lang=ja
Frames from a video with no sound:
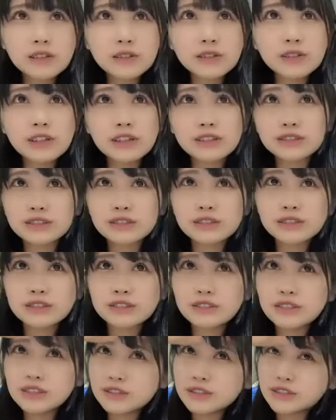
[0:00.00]
予約
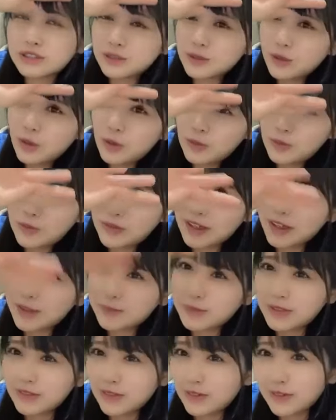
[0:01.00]
予約しよう前
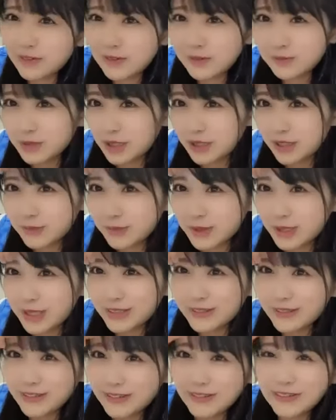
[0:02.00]
髪の前髪
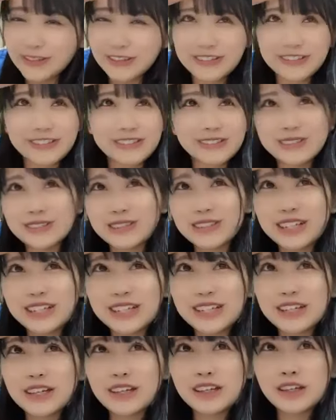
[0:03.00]
カットの予約
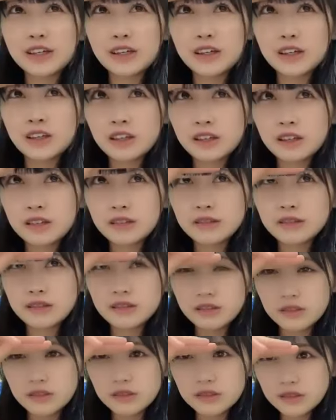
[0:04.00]
ああカットね
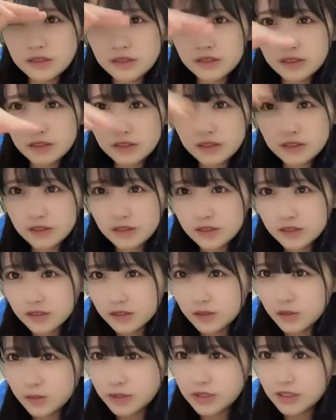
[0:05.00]
うん
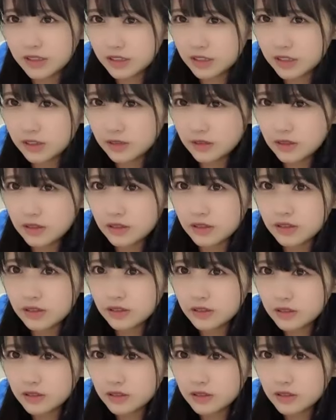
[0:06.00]
伸びてきたよね